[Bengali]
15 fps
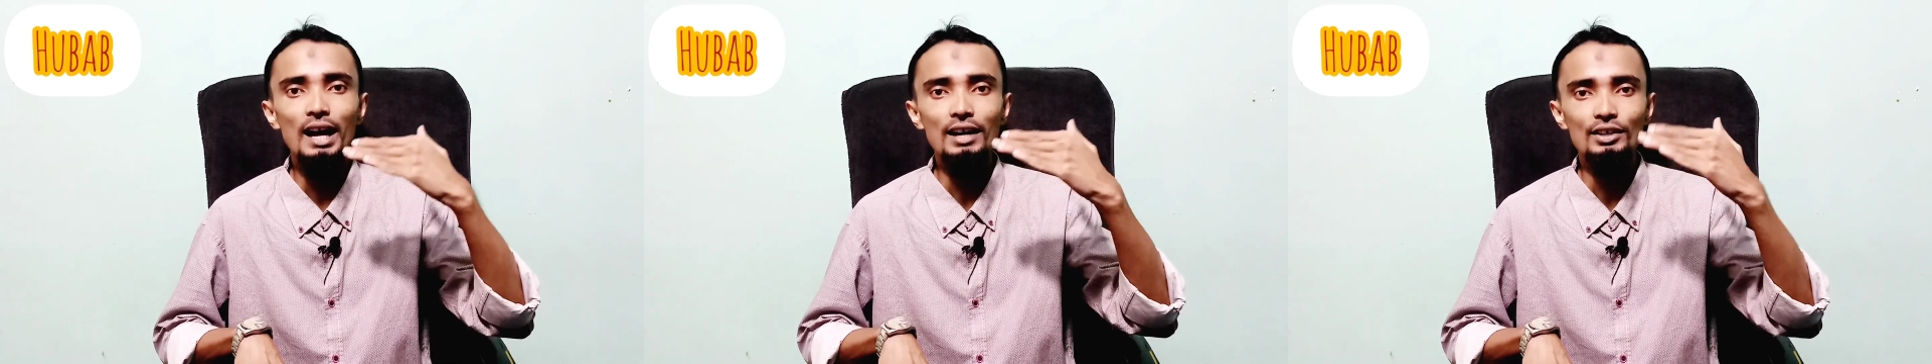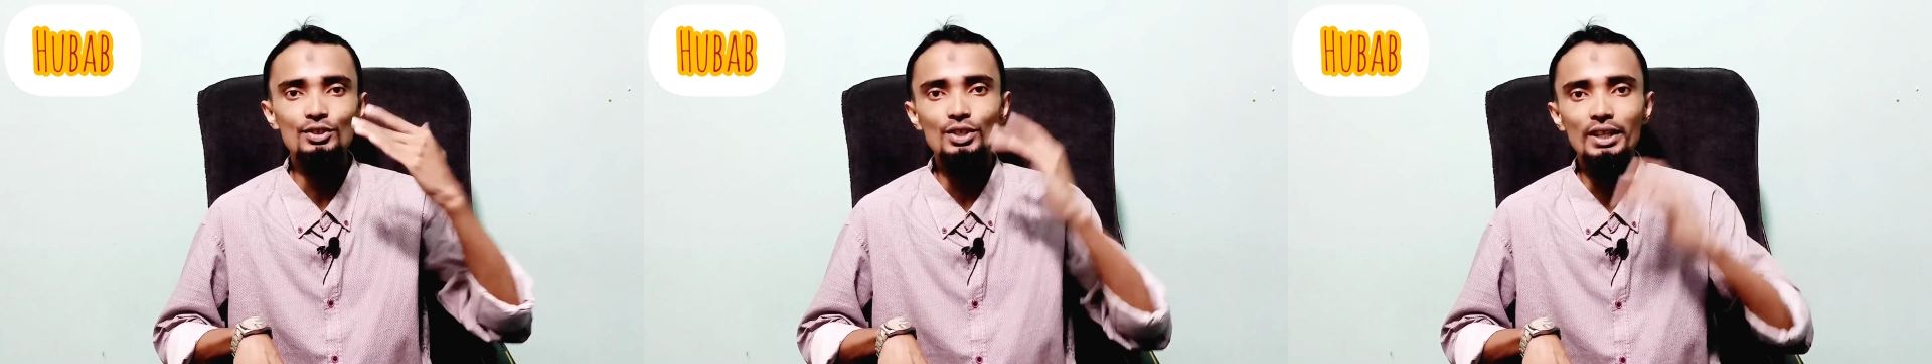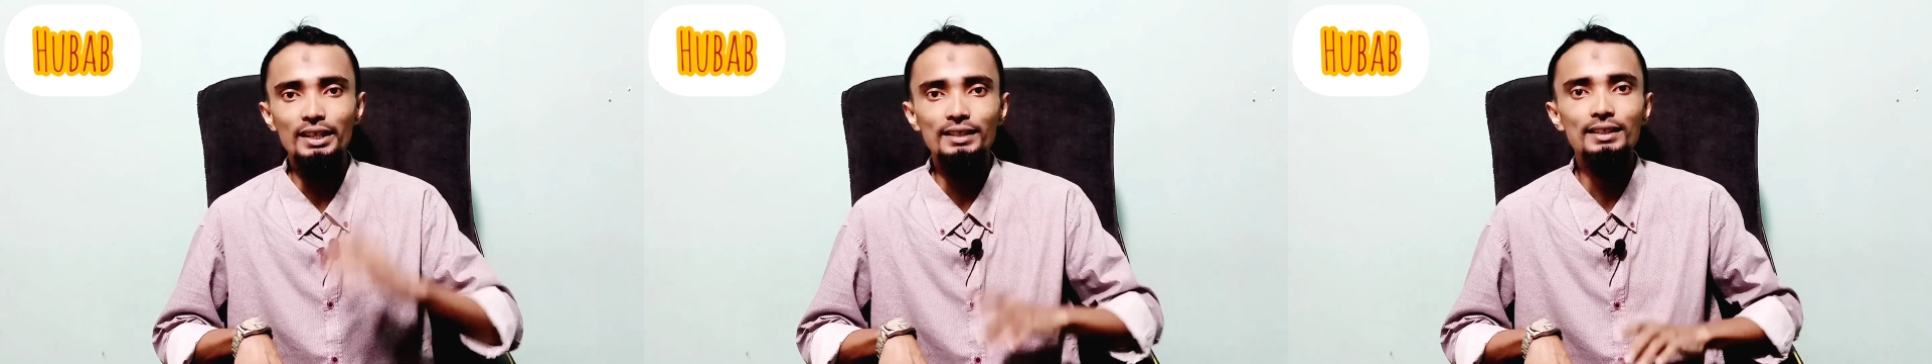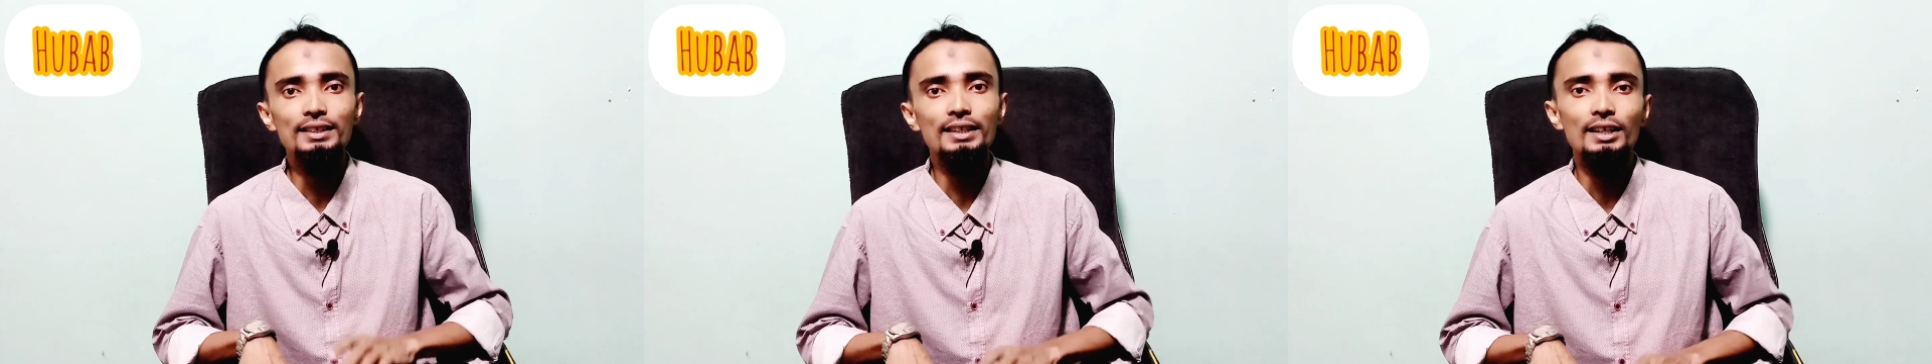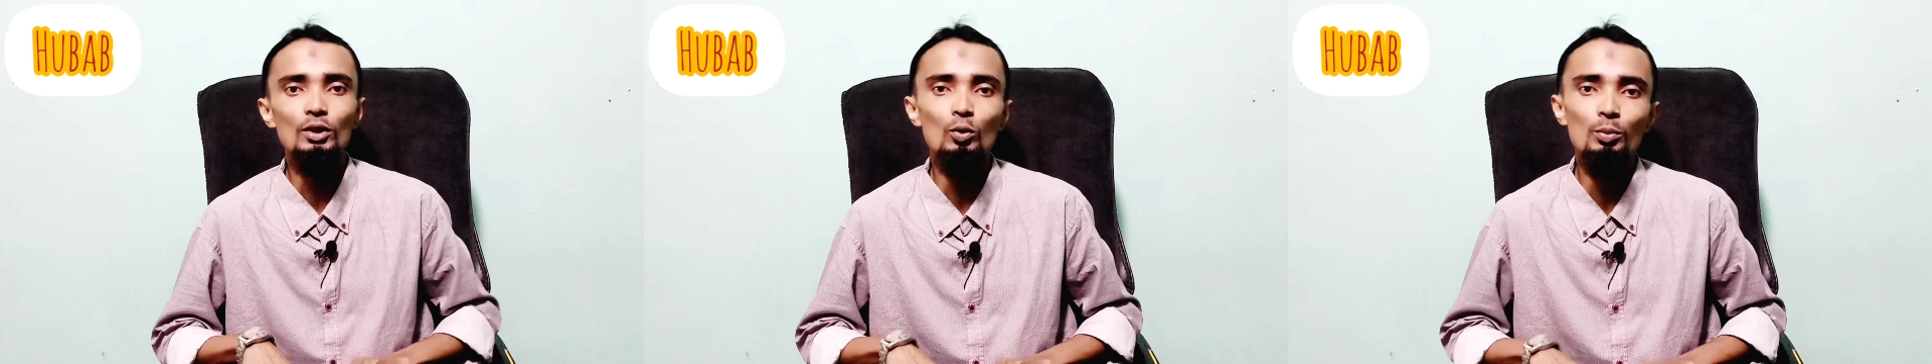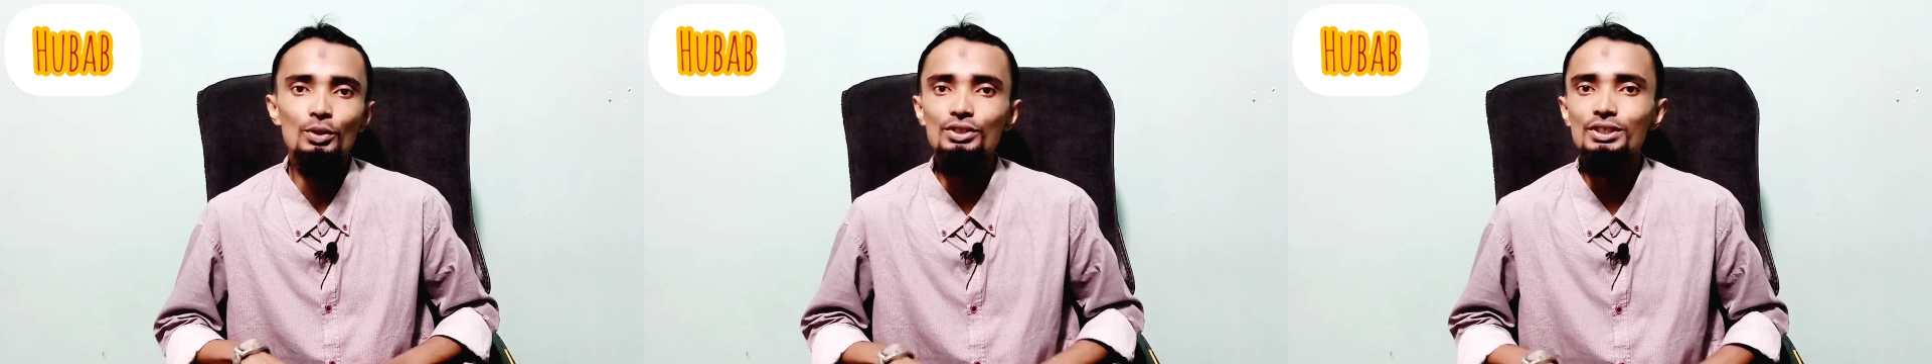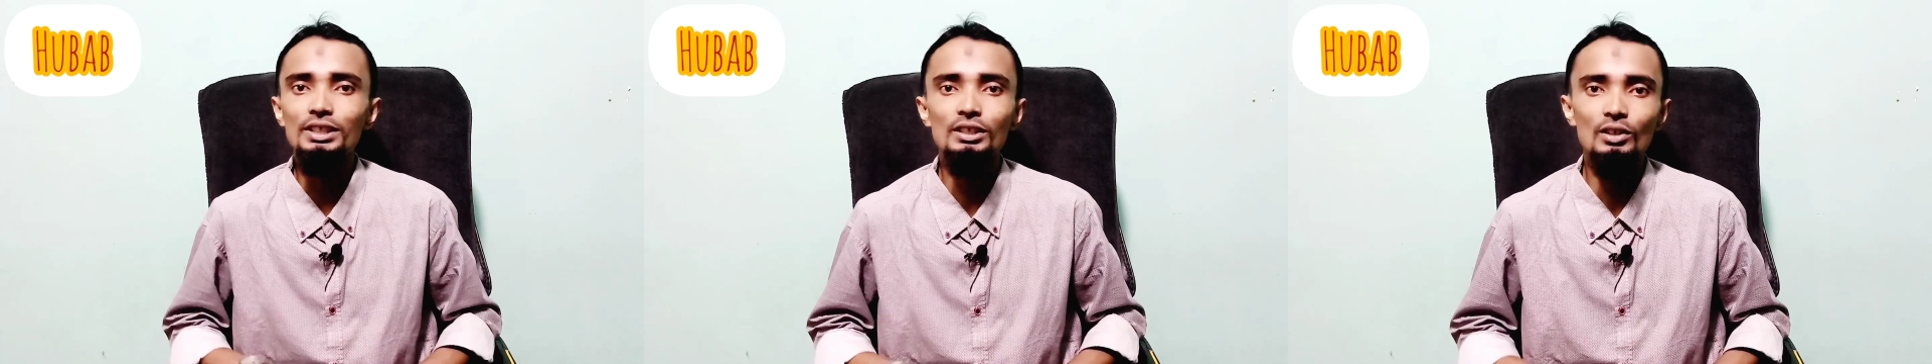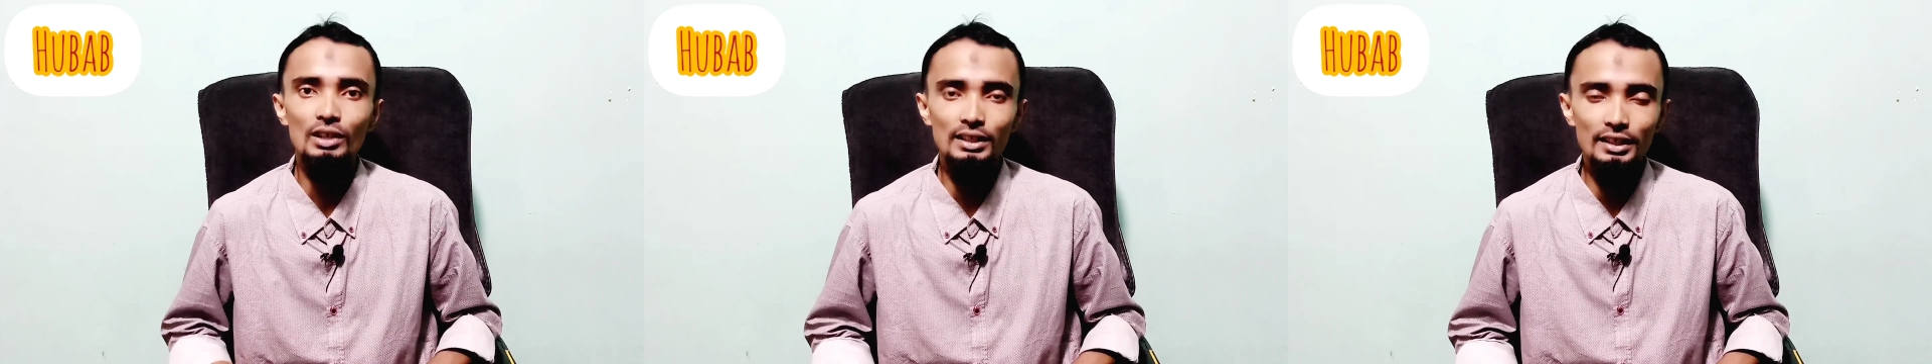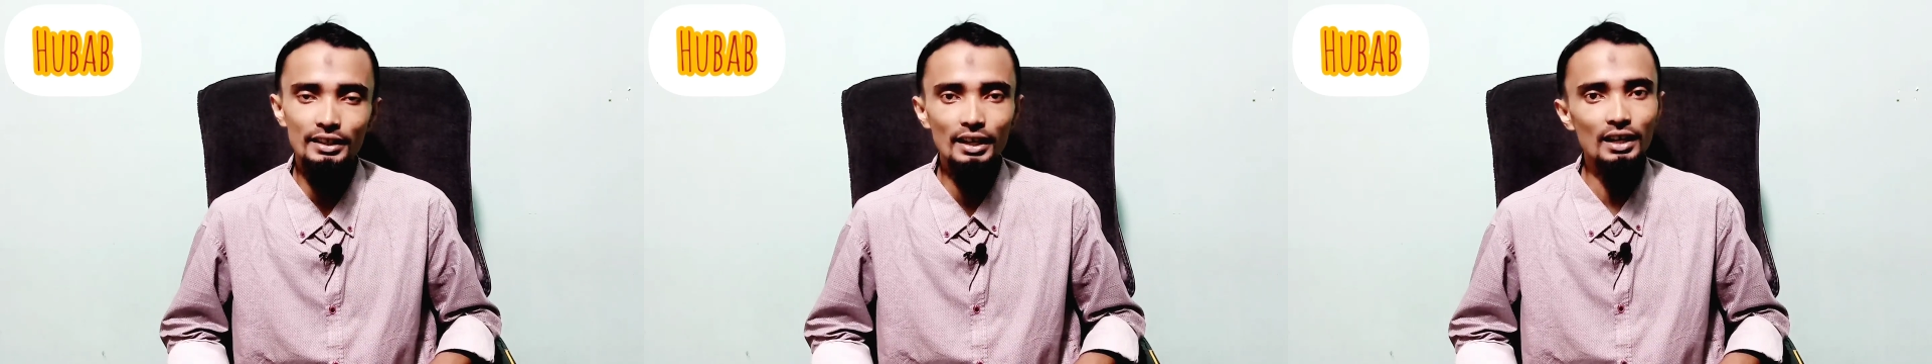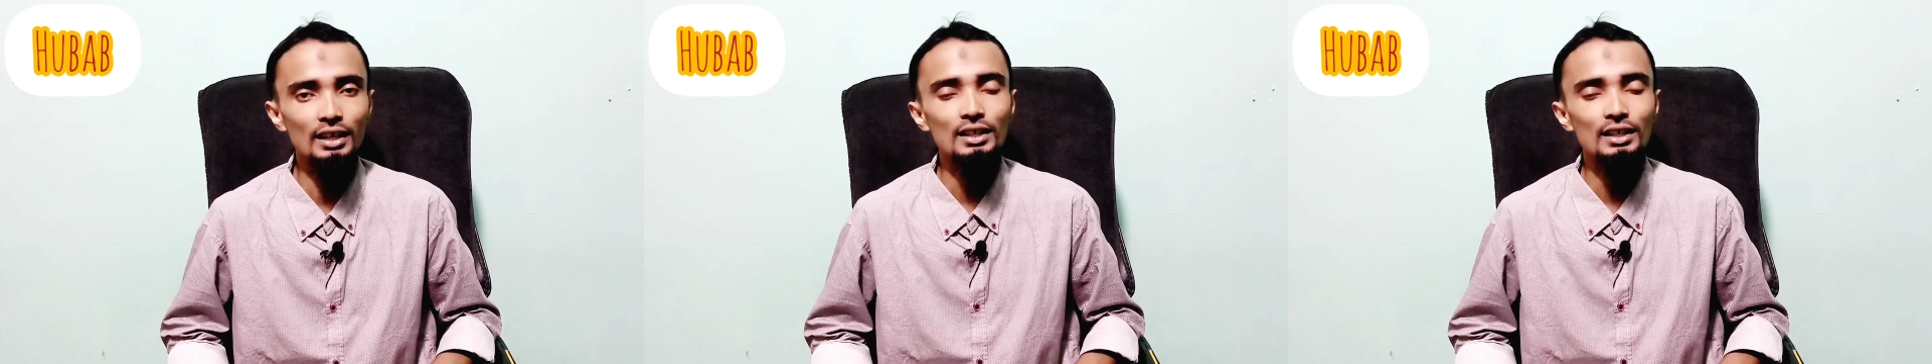আটশো এক হাজার টাকার উপর সেল করা যায় না